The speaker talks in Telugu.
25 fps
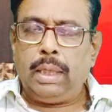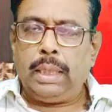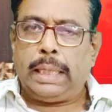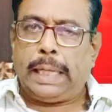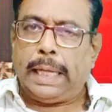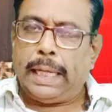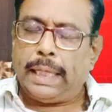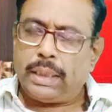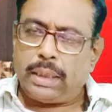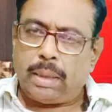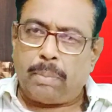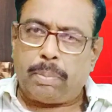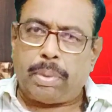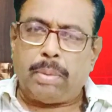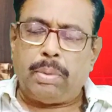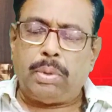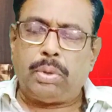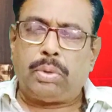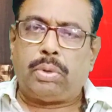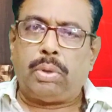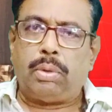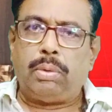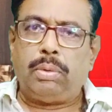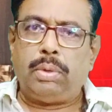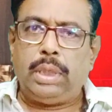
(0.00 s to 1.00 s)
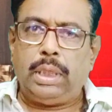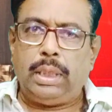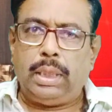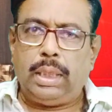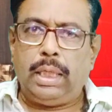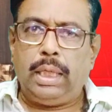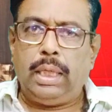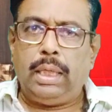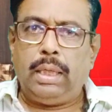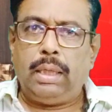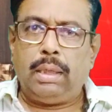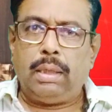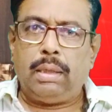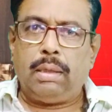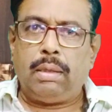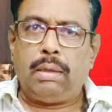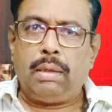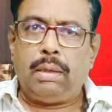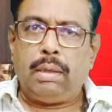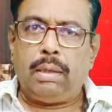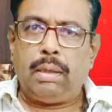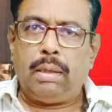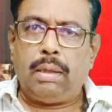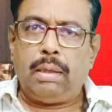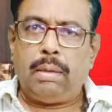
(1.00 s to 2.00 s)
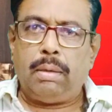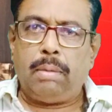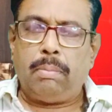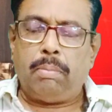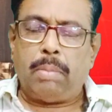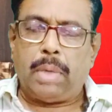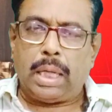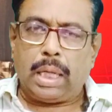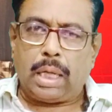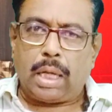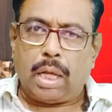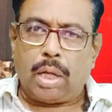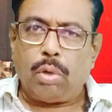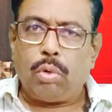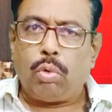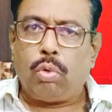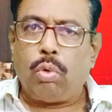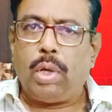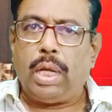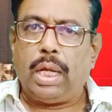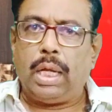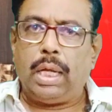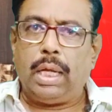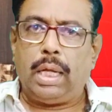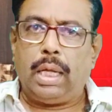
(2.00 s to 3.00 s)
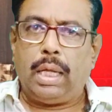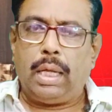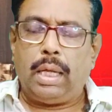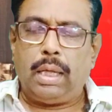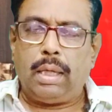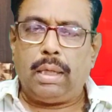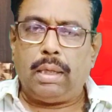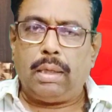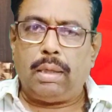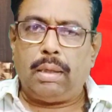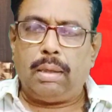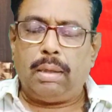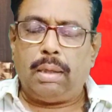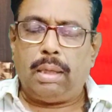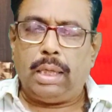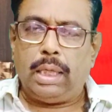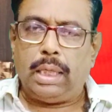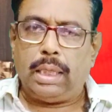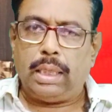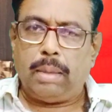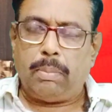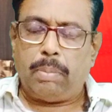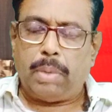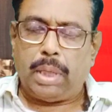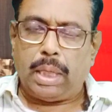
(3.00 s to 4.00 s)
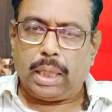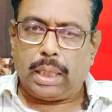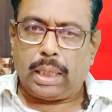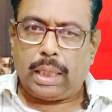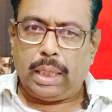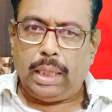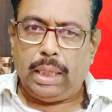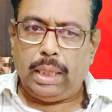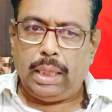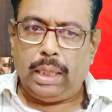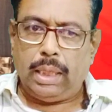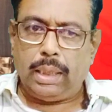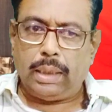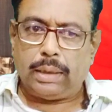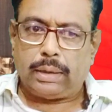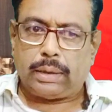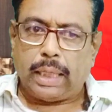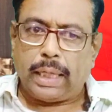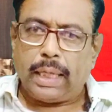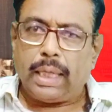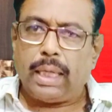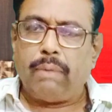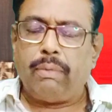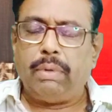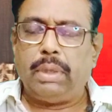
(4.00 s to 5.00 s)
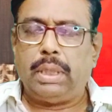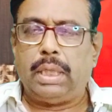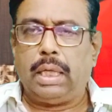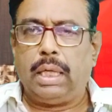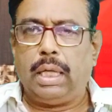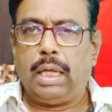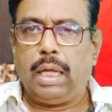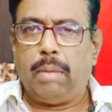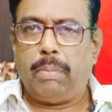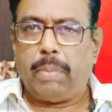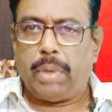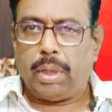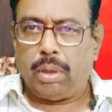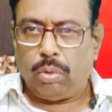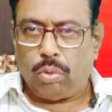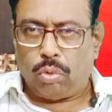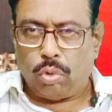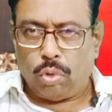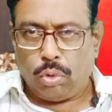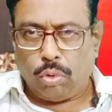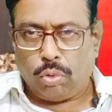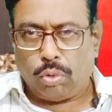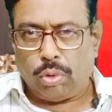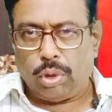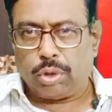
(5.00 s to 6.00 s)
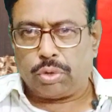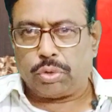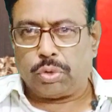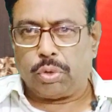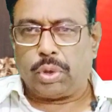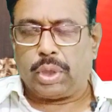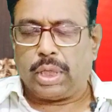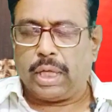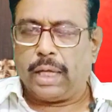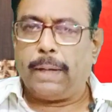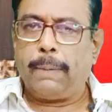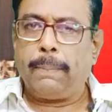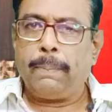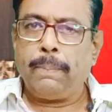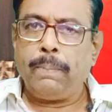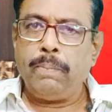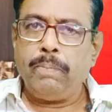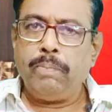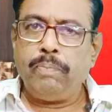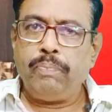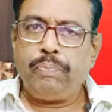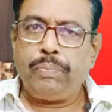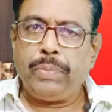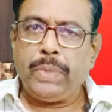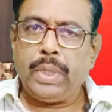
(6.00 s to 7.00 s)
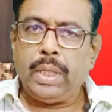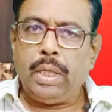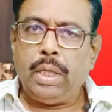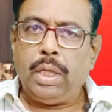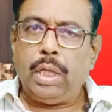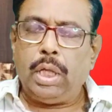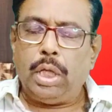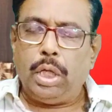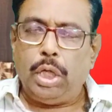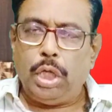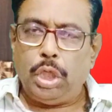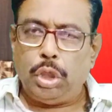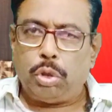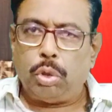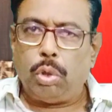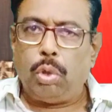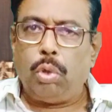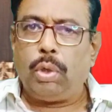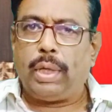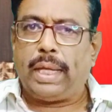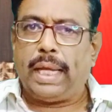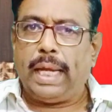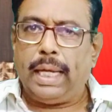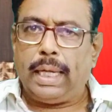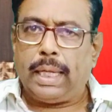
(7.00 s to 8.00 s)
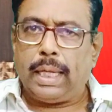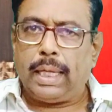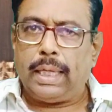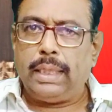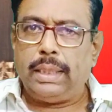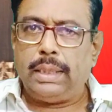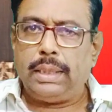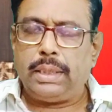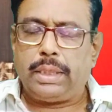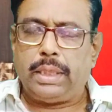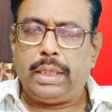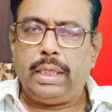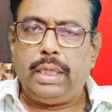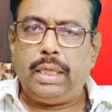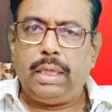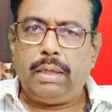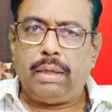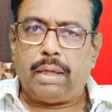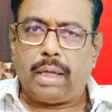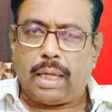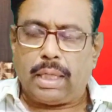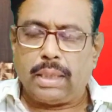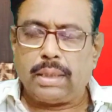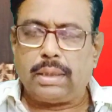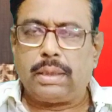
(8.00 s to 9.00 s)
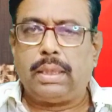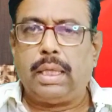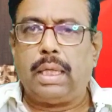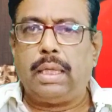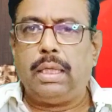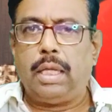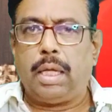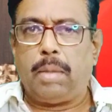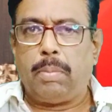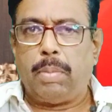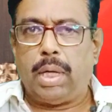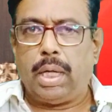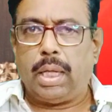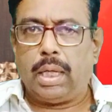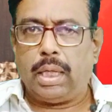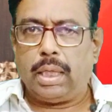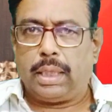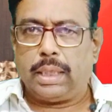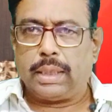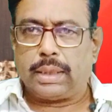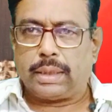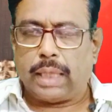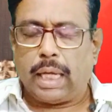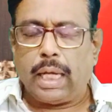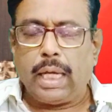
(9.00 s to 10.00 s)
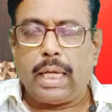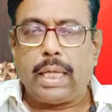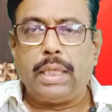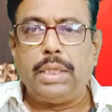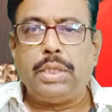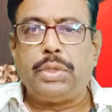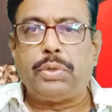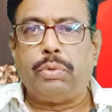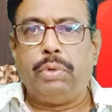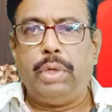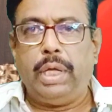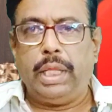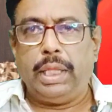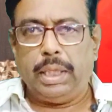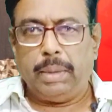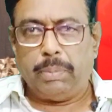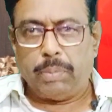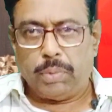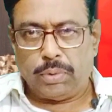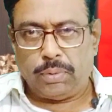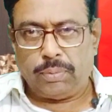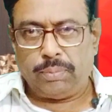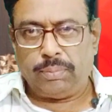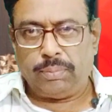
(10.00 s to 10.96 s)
కేంద్ర ప్రభుత్వం దీన్ని మనకు అనుకూలంగా లేదా మనకి తగిన విధంగా మనం కోరుకున్న చోట నిధులు కేటాయించి రాజధాని నిర్మాణానికి సహకరించి ఉండేదేమో